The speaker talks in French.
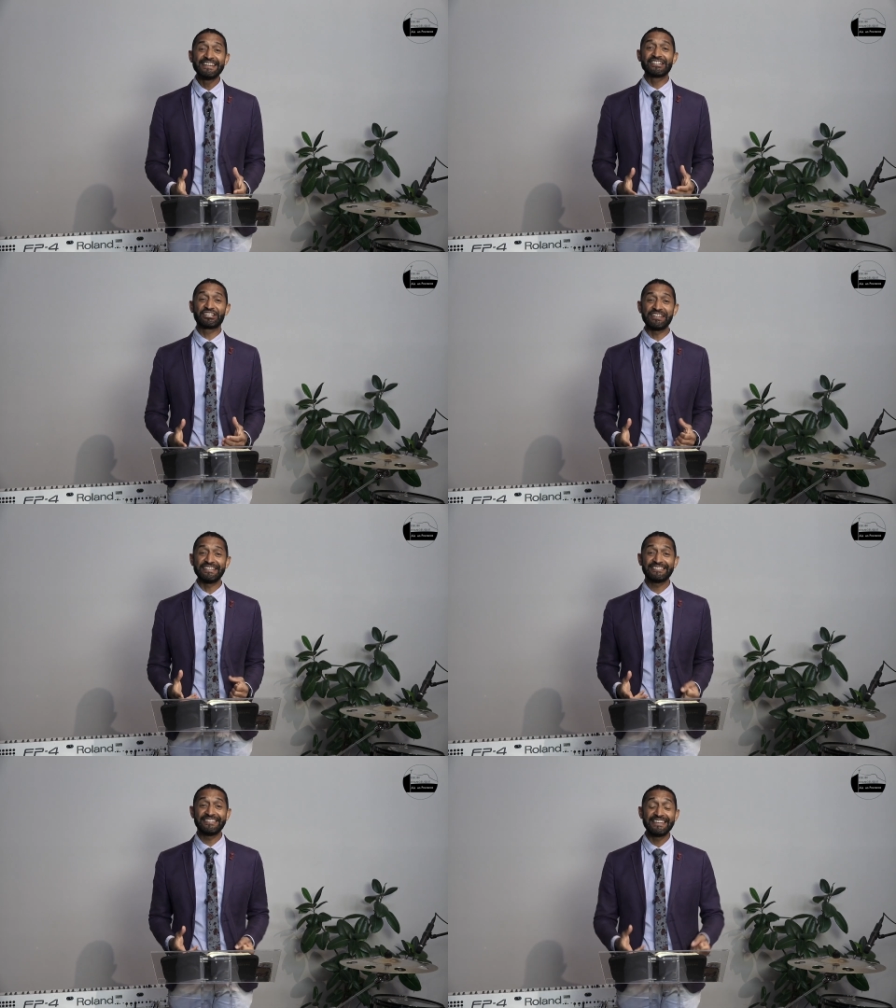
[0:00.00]
j'ai
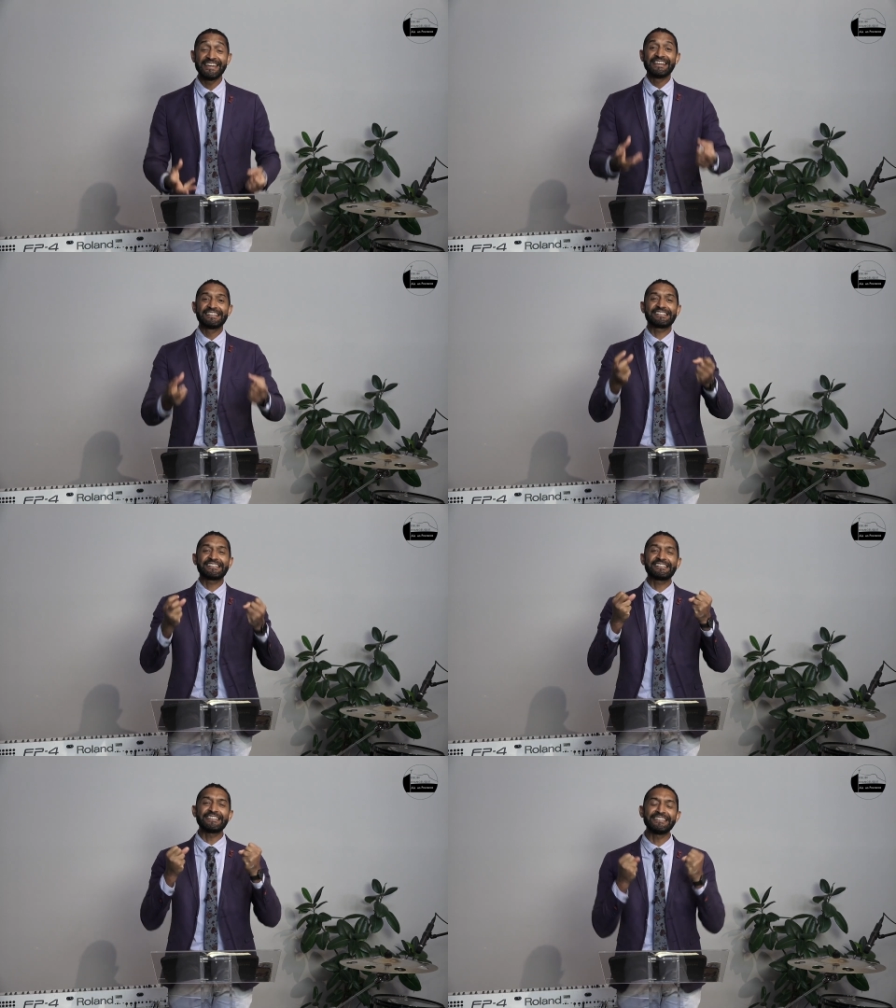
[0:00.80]
été
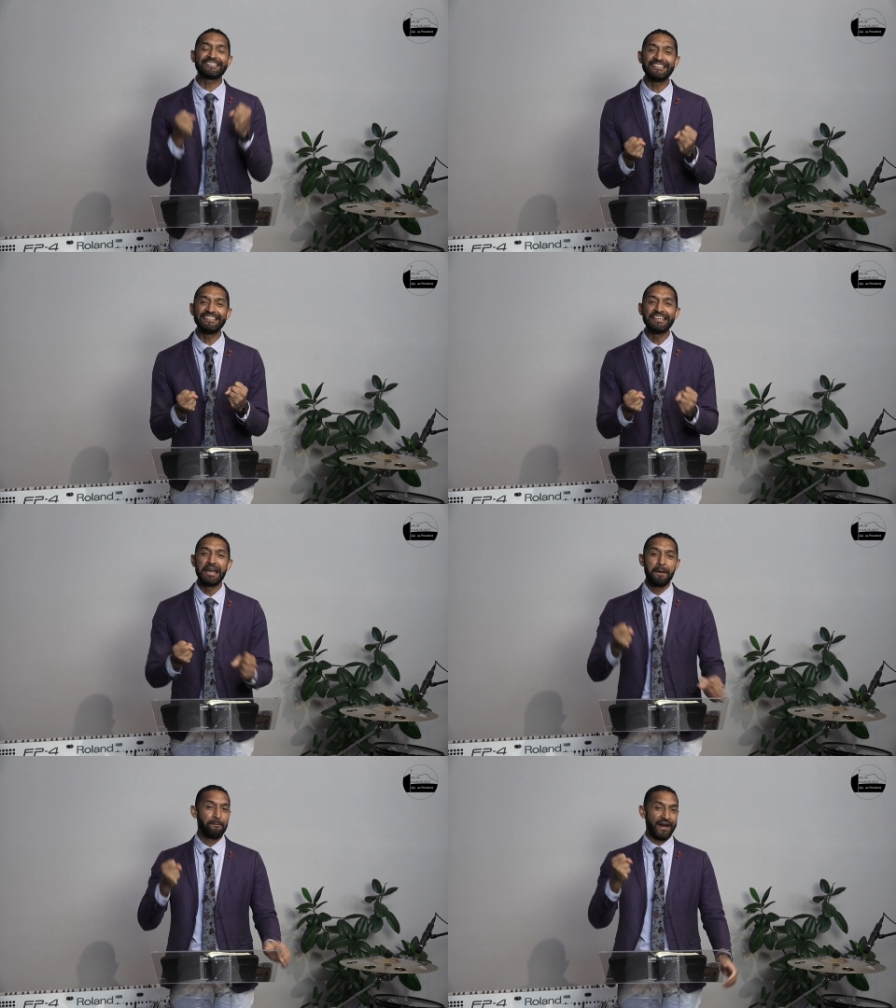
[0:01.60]
saisi
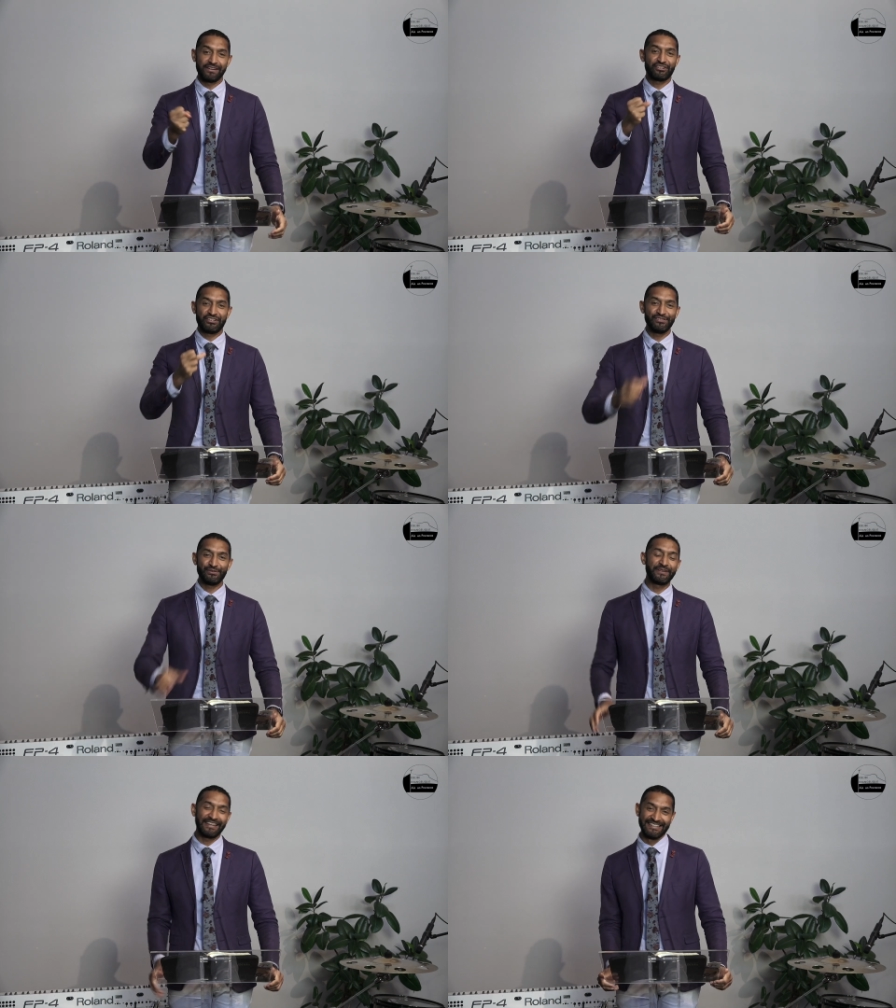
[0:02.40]
par
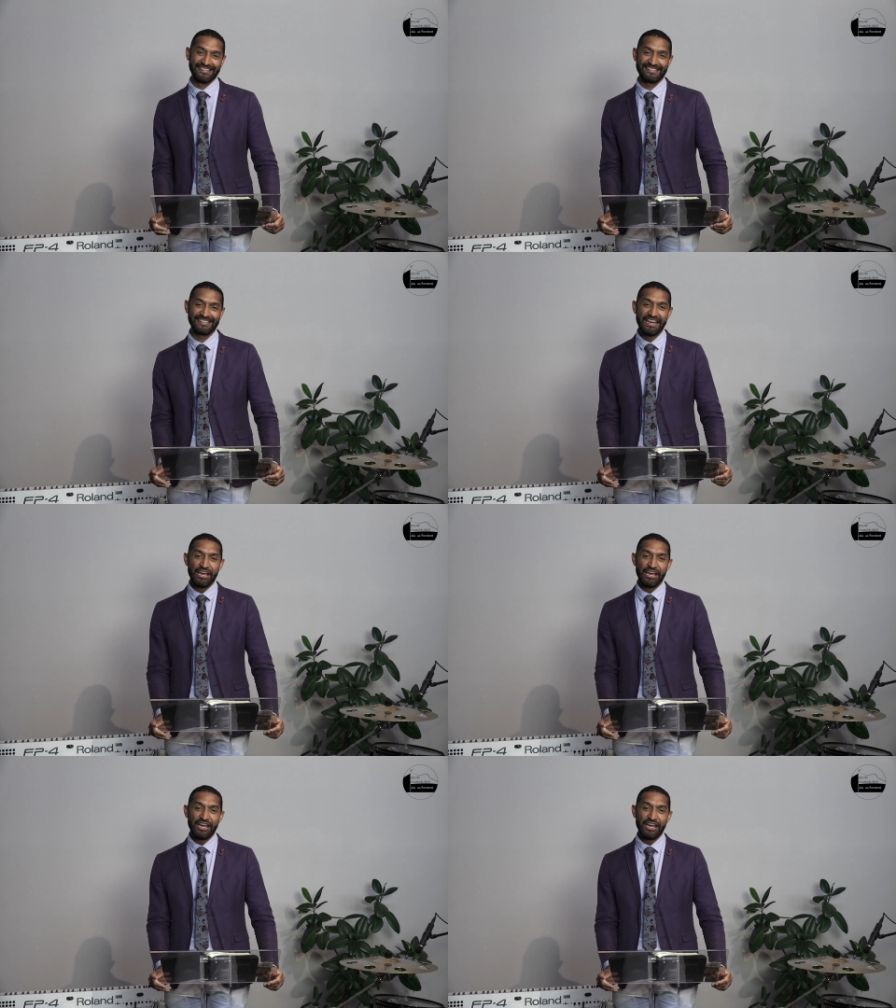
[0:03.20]
Jésus-Christ.